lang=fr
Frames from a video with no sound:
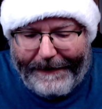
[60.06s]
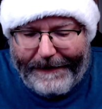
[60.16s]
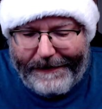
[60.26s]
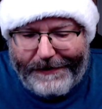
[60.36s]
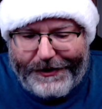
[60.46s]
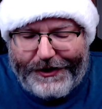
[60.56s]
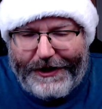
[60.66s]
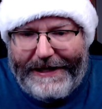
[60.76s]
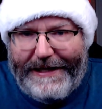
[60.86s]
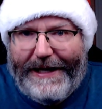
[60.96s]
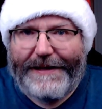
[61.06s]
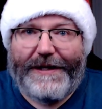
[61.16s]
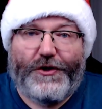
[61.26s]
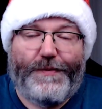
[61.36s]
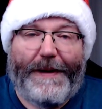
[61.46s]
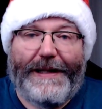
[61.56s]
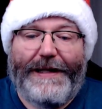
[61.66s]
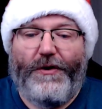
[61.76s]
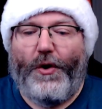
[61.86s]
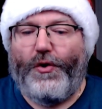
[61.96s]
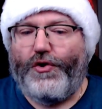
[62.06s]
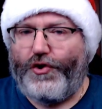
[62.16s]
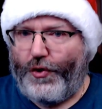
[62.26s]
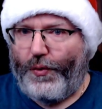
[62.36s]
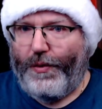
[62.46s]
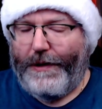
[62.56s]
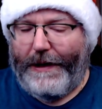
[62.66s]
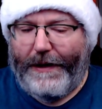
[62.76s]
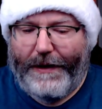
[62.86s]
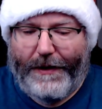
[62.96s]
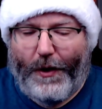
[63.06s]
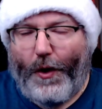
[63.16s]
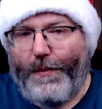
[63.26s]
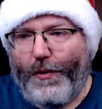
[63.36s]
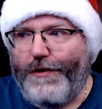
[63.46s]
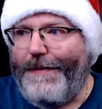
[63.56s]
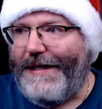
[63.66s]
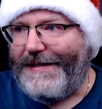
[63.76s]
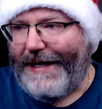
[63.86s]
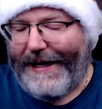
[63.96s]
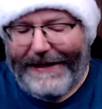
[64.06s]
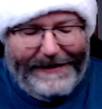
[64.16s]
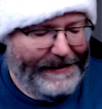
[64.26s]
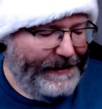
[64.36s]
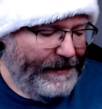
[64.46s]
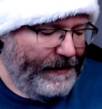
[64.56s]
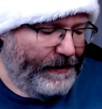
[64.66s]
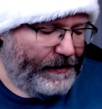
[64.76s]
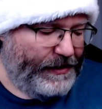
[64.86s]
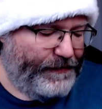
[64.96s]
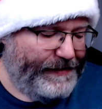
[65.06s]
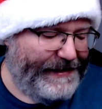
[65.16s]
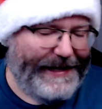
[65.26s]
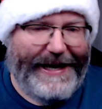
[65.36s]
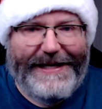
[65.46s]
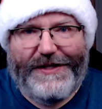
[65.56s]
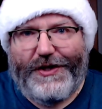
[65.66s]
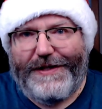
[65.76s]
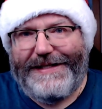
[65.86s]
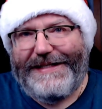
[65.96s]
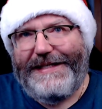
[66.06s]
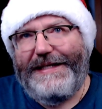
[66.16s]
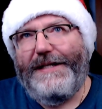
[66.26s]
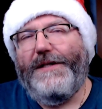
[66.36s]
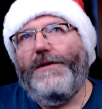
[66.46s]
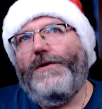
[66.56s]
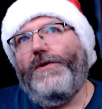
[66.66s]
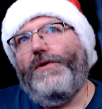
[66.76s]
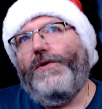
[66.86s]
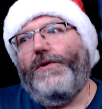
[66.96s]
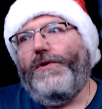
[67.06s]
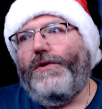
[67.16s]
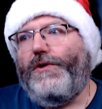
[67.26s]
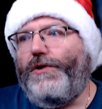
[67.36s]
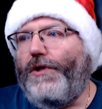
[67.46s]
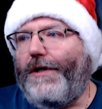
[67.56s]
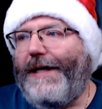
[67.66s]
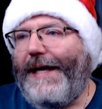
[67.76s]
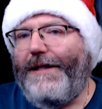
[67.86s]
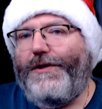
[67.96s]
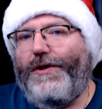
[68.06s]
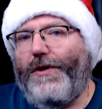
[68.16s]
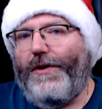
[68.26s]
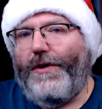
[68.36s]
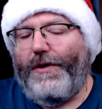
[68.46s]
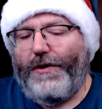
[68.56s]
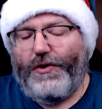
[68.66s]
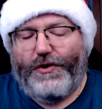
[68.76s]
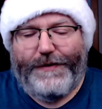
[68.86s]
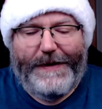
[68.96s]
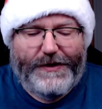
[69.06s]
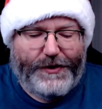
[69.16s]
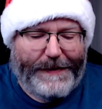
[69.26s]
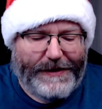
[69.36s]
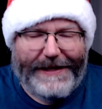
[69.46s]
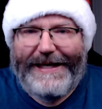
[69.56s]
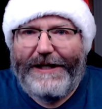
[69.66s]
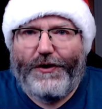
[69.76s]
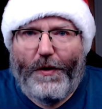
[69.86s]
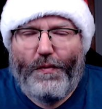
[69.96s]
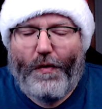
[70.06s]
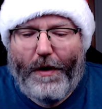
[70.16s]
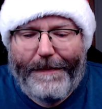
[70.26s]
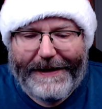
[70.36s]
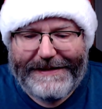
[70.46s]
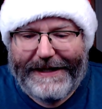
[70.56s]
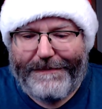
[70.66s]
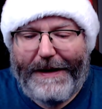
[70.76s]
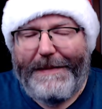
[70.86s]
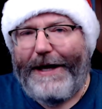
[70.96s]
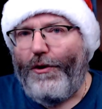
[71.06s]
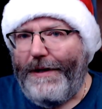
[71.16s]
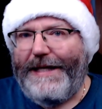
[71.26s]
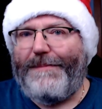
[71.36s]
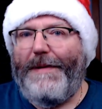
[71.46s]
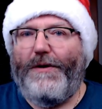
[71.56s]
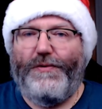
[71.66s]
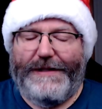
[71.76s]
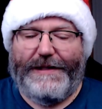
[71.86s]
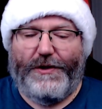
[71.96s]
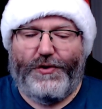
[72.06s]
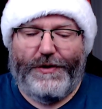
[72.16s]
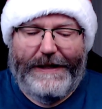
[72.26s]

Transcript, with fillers: J'ai entendu parler d'un jeu un peu spécial qui, je vous dirais, est sorti il y a quelques, je pense que quelques mois présentement, mais uniquement aux États-Unis.